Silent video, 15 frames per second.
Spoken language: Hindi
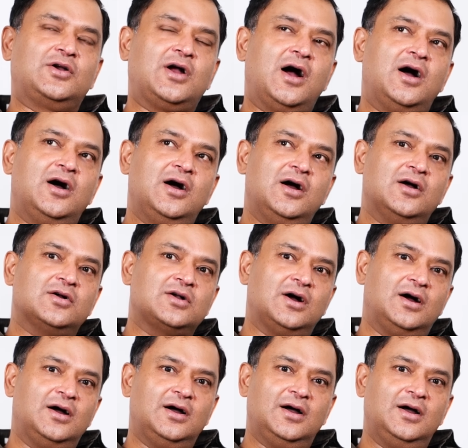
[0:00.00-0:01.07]
कहां
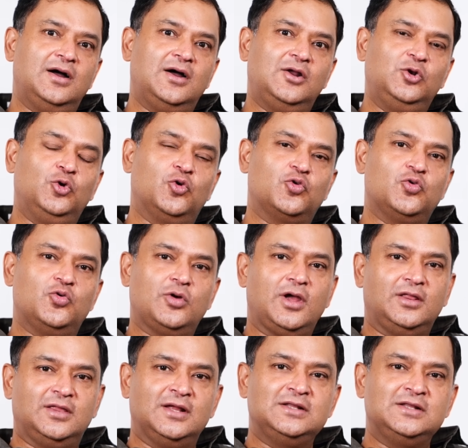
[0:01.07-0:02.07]
कहां लोगों के